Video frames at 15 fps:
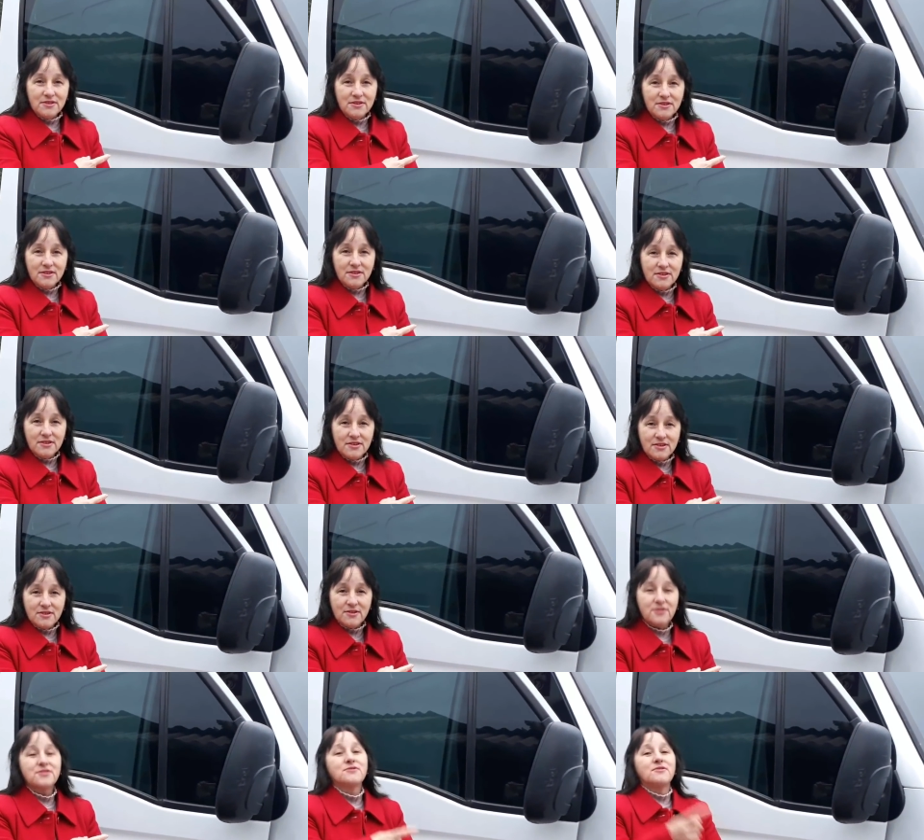Oito horas.
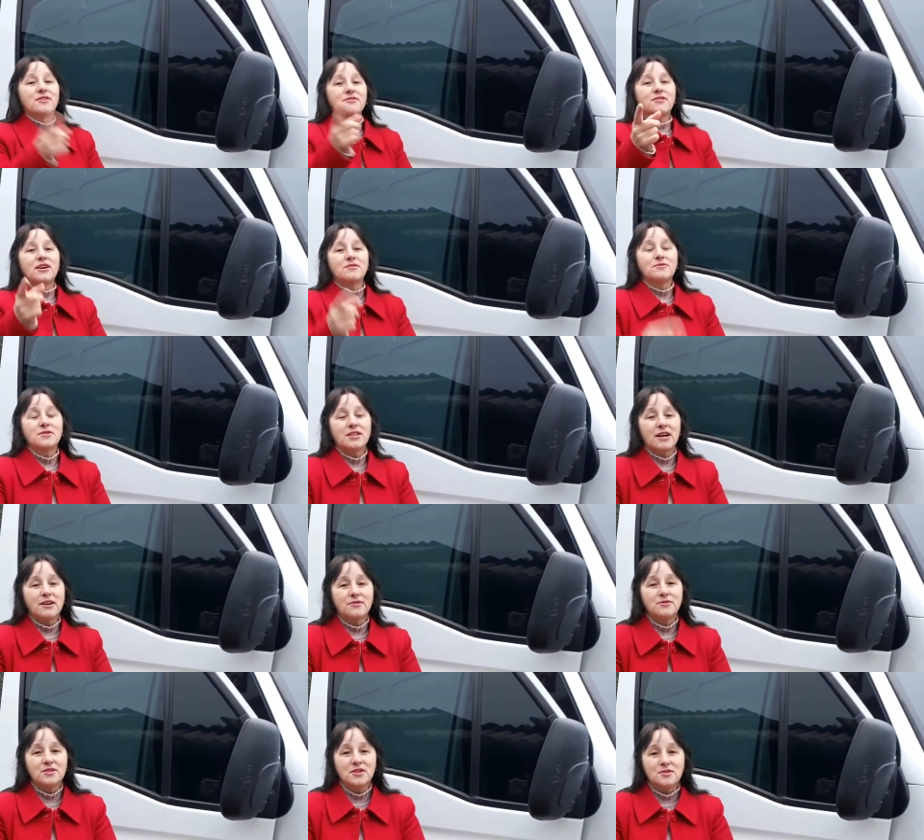Oito horas, o Cadu que tá
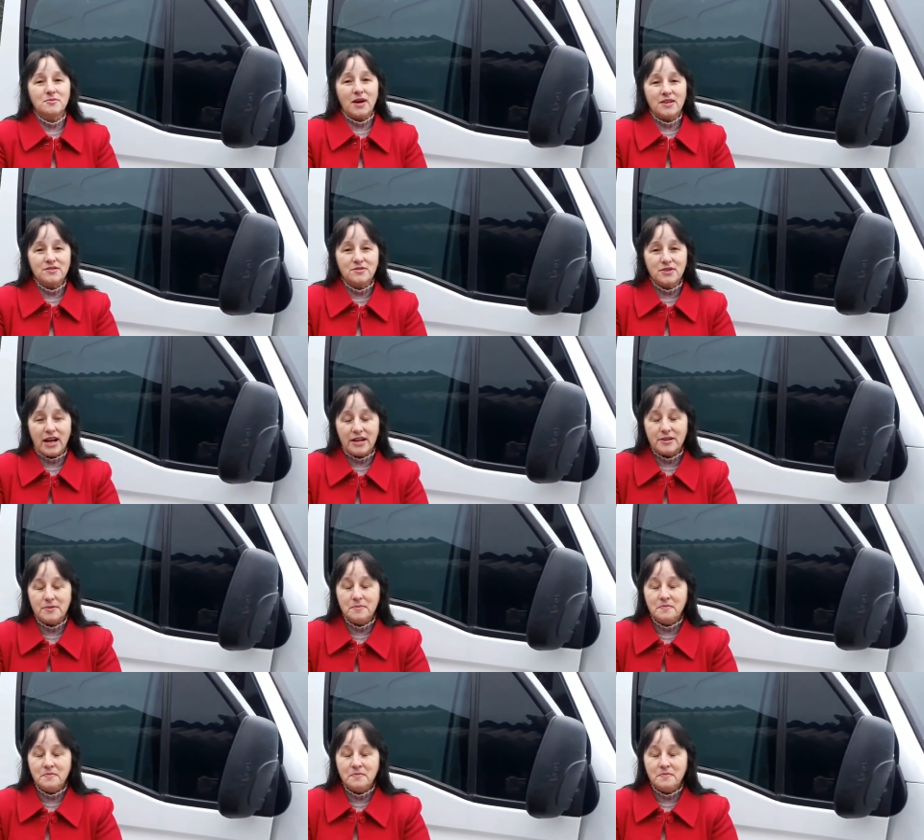cuidando mais do horário.